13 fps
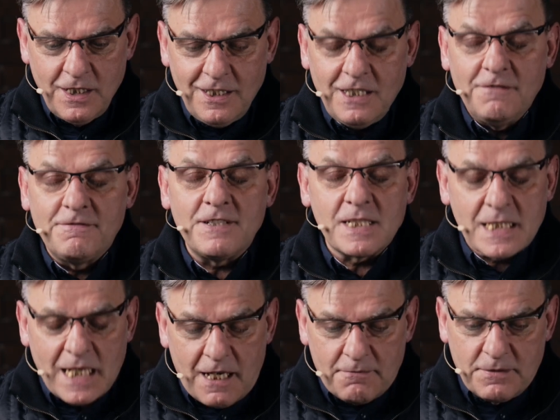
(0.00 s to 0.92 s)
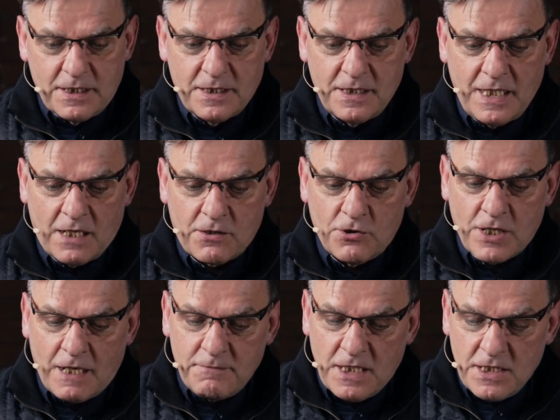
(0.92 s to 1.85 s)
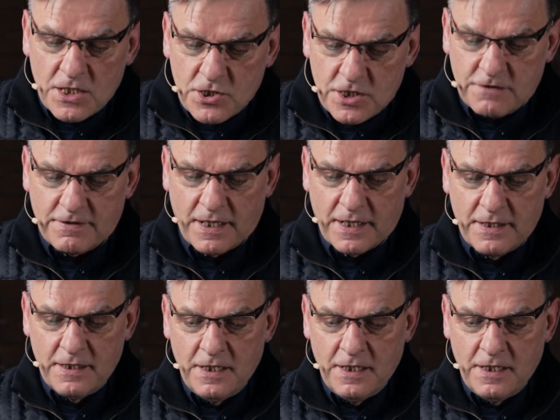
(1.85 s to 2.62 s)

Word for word: I wy sami, jako kamienie żywe,